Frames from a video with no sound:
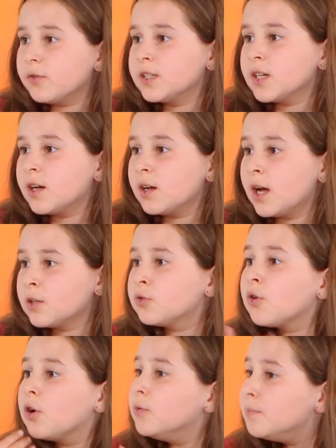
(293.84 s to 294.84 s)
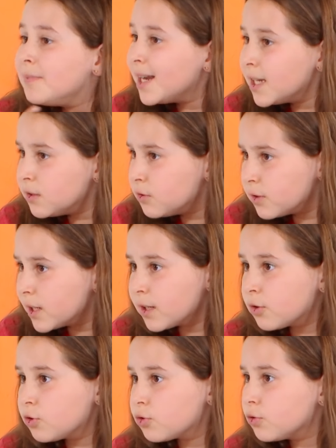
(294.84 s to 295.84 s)
on va dire, à, te rendre malade de
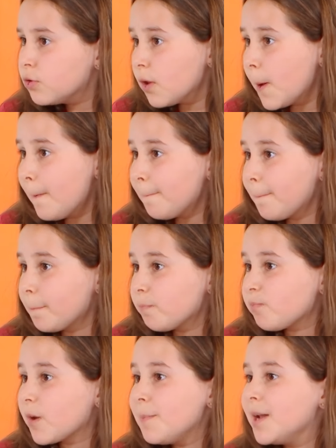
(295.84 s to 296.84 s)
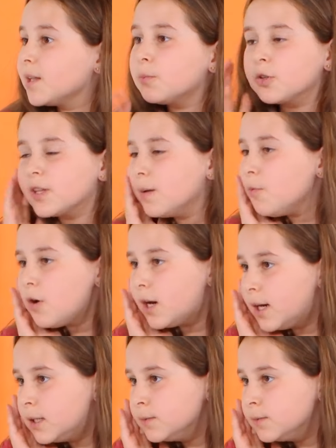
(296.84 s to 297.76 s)
quelque chose, euh, malade euh, mentalement. Hein.